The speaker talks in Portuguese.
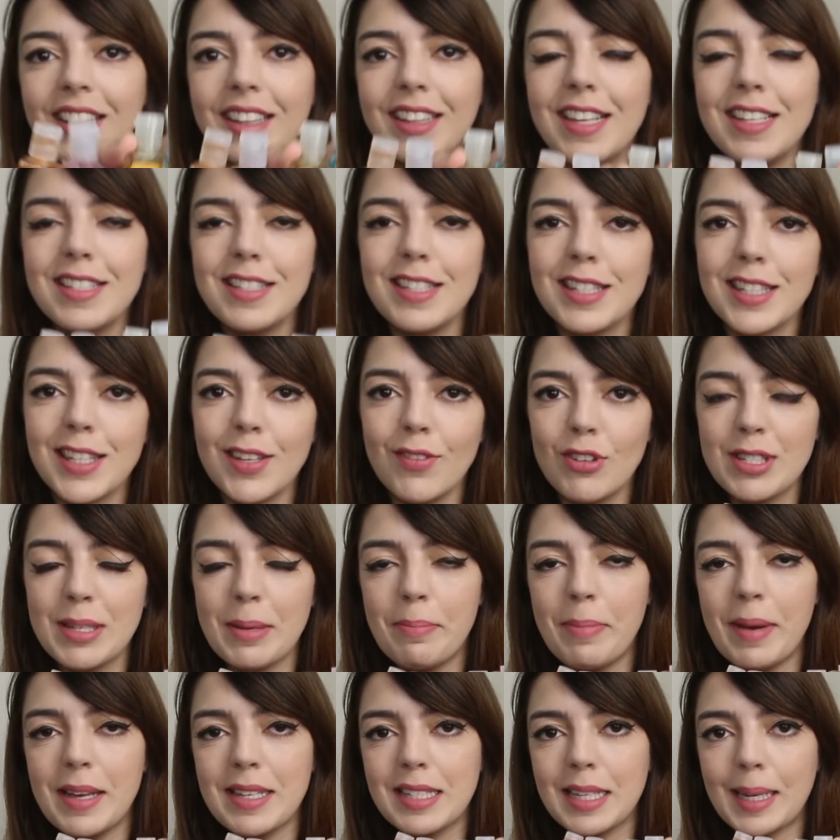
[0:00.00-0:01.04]
desses que você
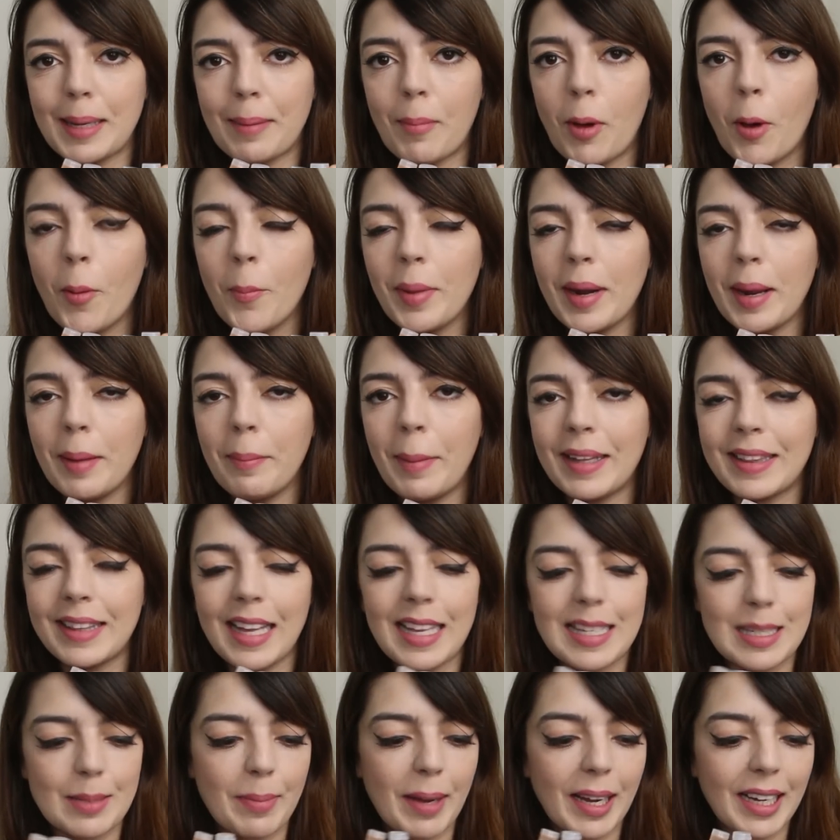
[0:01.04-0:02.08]
passa na mão para
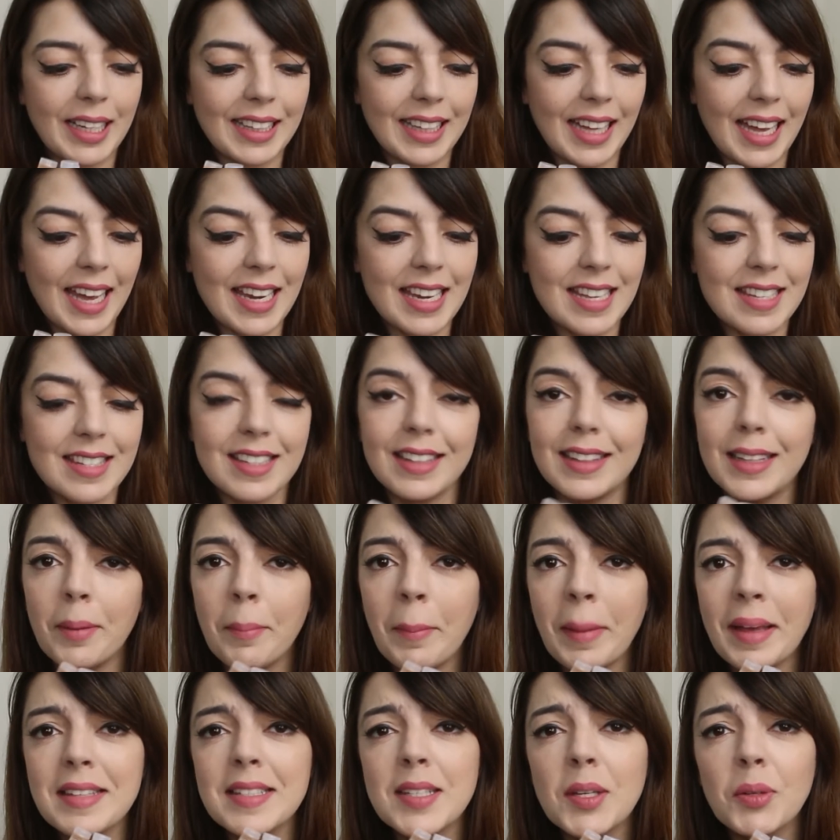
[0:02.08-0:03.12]
matar as bactérias e
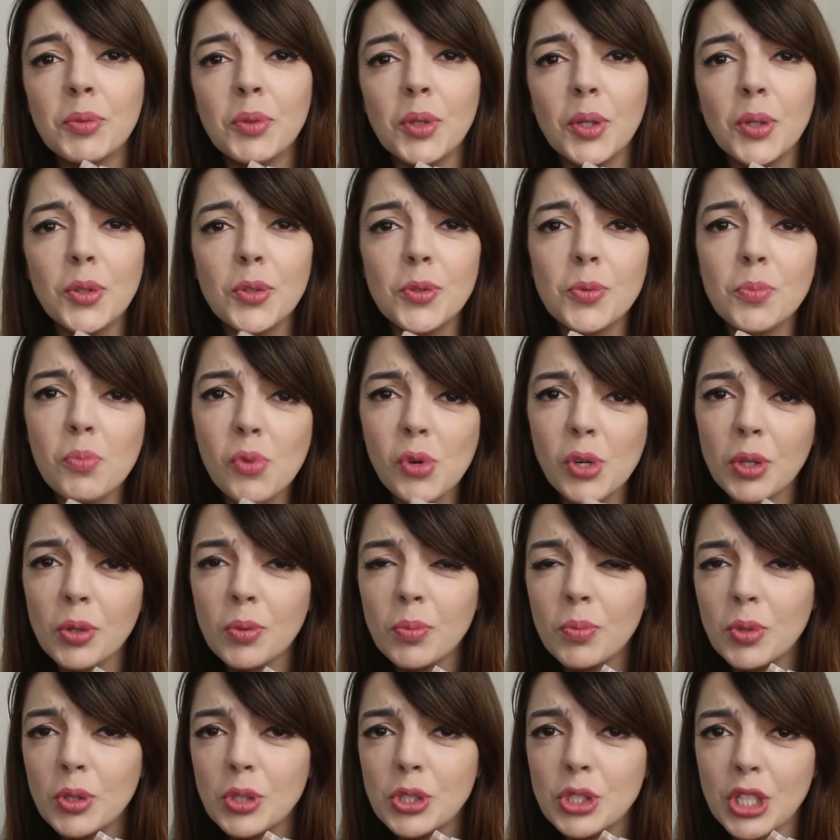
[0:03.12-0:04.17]
também são todos
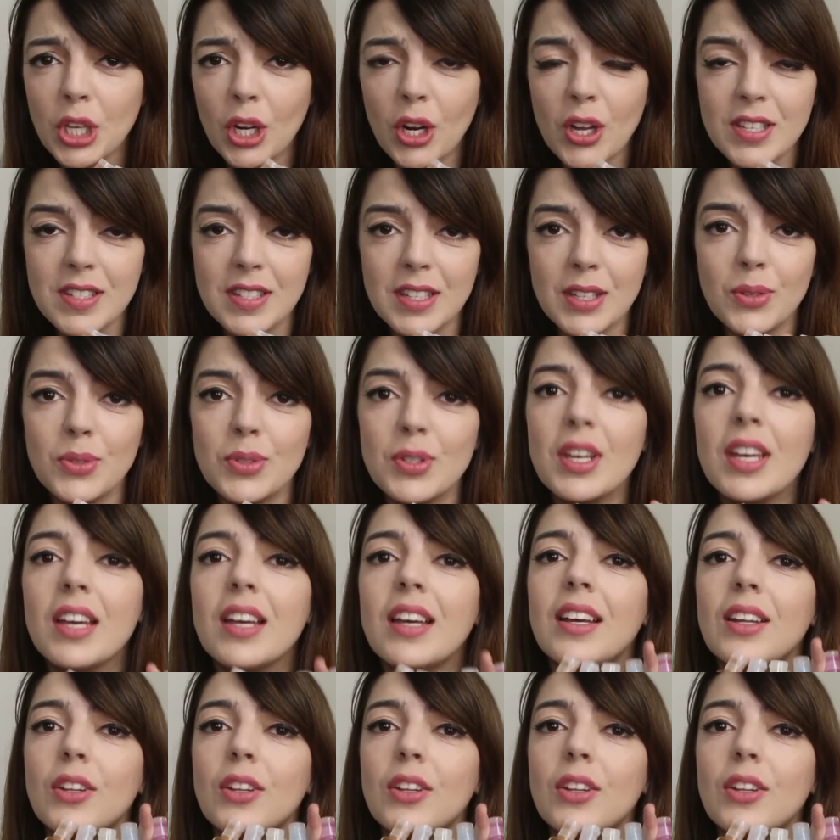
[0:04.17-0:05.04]
muito, muito cheirosinhos.